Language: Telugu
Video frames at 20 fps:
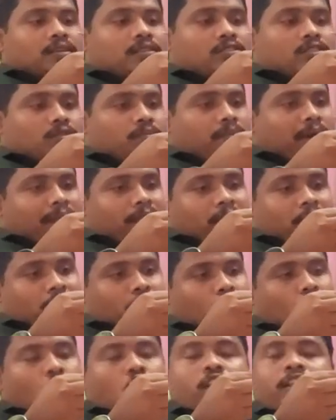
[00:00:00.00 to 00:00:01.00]
సో బై
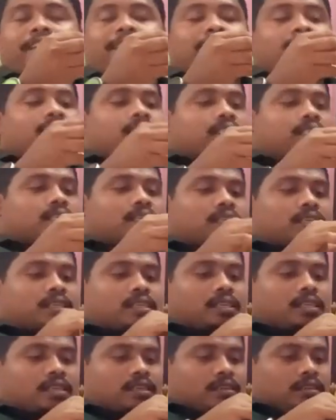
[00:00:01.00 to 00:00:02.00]
గాడ్ గ్రేస్
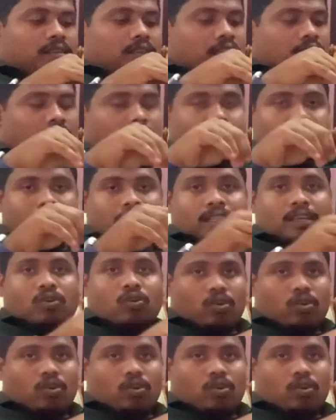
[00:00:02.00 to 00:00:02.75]
నేను ఇప్పుడైతే